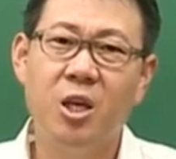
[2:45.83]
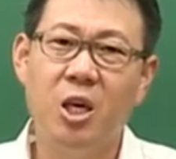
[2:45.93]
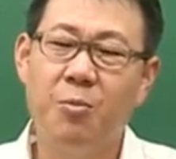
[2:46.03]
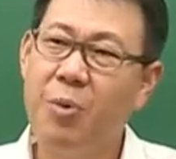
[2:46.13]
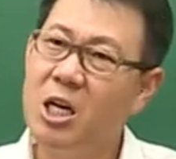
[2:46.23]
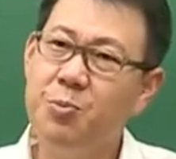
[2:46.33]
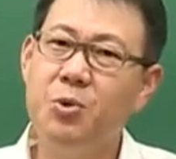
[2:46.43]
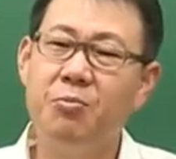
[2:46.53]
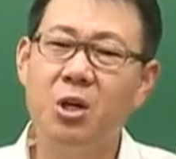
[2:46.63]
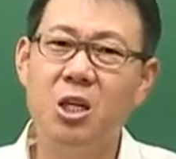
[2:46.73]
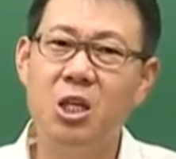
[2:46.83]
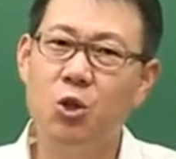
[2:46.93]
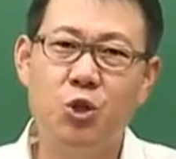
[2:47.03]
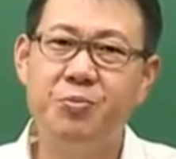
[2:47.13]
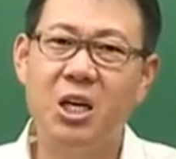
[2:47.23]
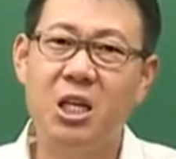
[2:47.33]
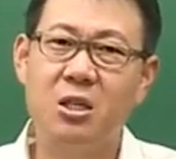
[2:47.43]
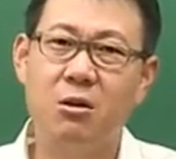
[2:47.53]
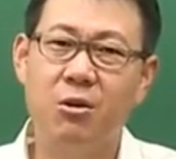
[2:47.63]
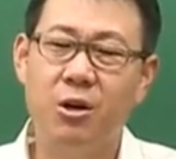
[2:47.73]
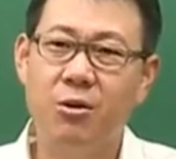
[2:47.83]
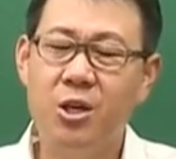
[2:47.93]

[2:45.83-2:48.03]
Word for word: 이 80점 넘기기도 쉽지 않았을 거예요.